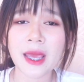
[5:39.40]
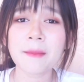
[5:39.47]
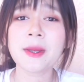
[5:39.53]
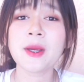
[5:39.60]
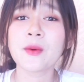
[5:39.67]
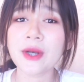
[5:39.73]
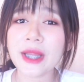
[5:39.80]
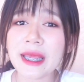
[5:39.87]

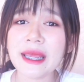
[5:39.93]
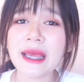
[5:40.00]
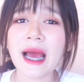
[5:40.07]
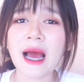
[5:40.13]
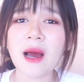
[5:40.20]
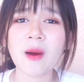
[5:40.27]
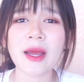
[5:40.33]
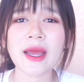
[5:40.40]
ผิวดีอะ
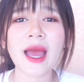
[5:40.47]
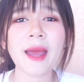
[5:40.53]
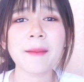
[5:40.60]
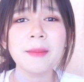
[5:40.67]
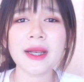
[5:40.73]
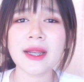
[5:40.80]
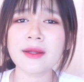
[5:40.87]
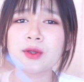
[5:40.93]
เอาง่ายๆ
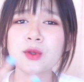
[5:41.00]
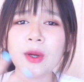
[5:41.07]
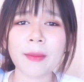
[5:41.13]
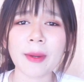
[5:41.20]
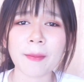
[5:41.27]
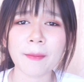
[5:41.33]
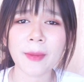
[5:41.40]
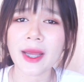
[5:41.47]
ไม่ได้ช่วย
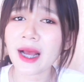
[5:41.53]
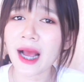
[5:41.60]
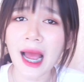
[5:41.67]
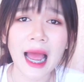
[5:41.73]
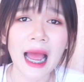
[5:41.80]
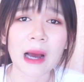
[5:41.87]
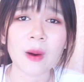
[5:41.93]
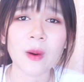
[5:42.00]
แบบให้
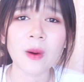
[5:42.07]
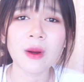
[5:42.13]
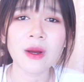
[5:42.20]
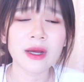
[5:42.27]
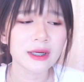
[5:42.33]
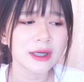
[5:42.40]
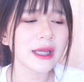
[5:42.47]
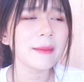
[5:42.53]
ขาว
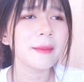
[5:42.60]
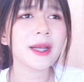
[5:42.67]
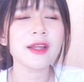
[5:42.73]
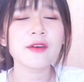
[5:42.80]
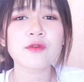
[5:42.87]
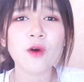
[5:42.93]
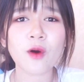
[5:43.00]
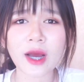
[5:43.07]
เนยไม่ได้
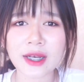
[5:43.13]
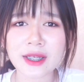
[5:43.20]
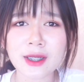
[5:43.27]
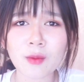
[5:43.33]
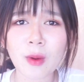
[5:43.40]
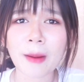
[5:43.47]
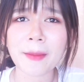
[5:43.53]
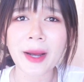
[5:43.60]
โฟกัสที่
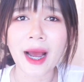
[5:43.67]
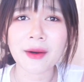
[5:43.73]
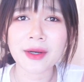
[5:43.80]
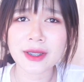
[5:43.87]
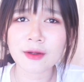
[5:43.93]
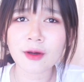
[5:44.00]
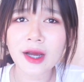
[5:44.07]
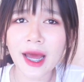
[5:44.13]
ความขาวเน
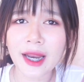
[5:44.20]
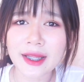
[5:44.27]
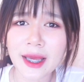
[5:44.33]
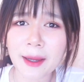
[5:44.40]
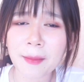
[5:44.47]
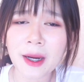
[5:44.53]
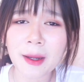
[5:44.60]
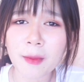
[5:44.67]
ยต้องการแค่
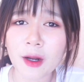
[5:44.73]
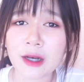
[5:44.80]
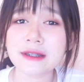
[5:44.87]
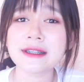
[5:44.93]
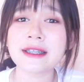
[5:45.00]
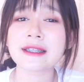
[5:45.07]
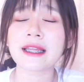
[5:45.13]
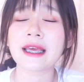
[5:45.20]
เพิ่มคอลลา
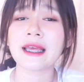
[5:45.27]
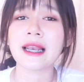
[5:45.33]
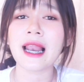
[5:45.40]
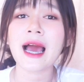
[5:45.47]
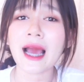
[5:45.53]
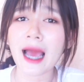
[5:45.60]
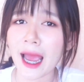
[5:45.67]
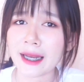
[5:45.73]
เจนใน
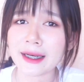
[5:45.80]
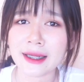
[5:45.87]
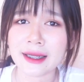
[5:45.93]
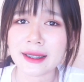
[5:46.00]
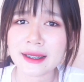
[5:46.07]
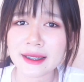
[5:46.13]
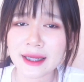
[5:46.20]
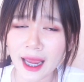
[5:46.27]
ร่างกายเนย
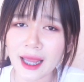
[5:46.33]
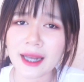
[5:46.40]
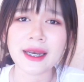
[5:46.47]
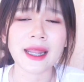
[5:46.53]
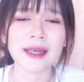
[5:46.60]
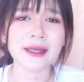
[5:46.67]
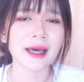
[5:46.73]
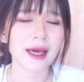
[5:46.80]
แค่
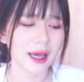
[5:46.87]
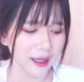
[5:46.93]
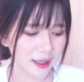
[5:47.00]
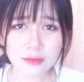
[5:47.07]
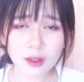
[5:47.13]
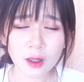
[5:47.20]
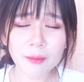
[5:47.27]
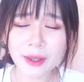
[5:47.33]
นั้นนะคะ
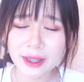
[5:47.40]
ก็มี